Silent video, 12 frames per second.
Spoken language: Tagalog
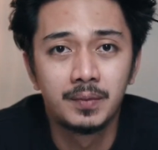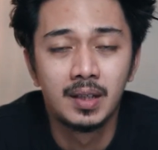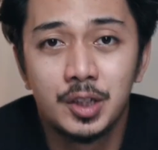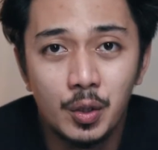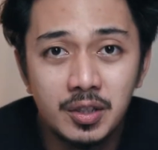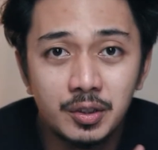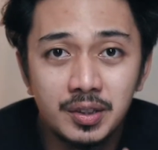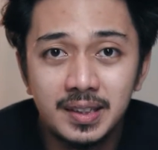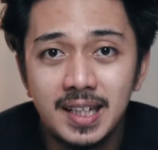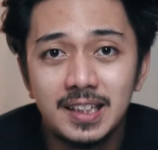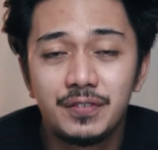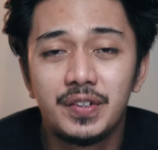So on
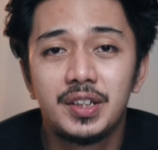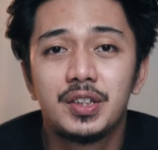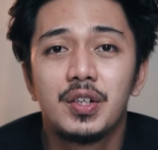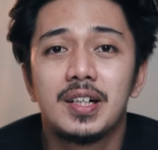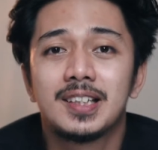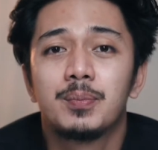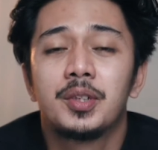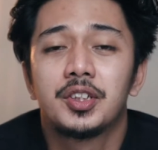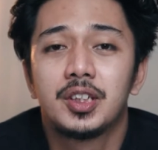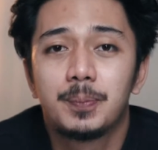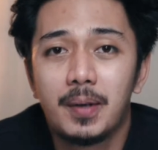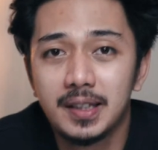today's video, as much
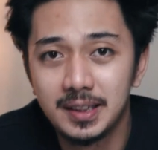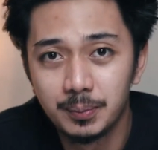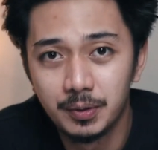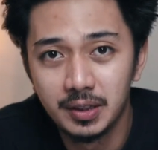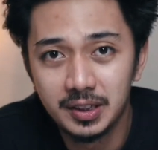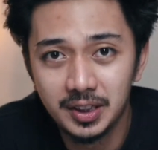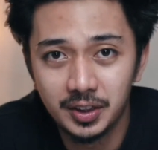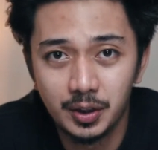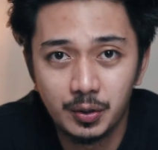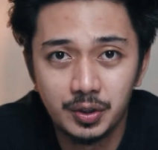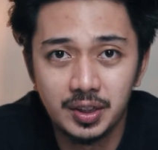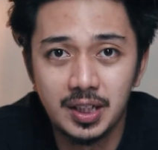as possible,
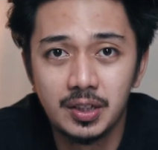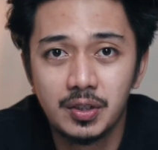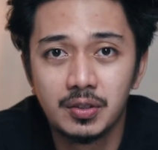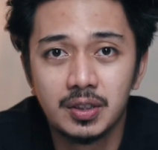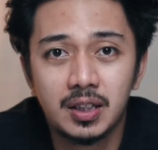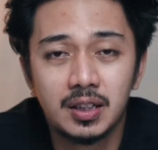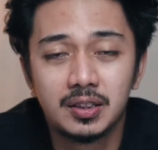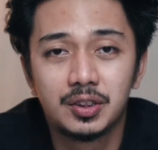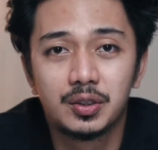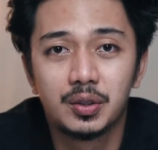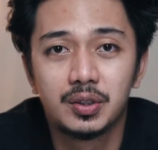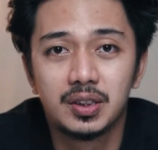share ko sa inyo yung
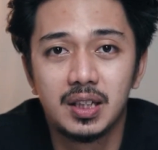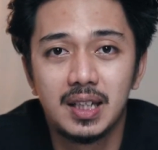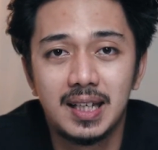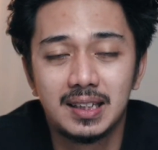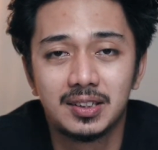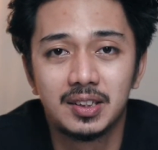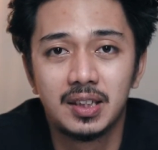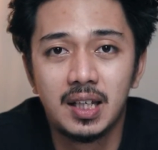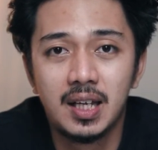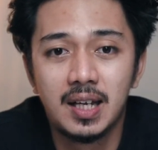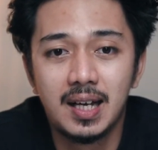knowledge ko sa lens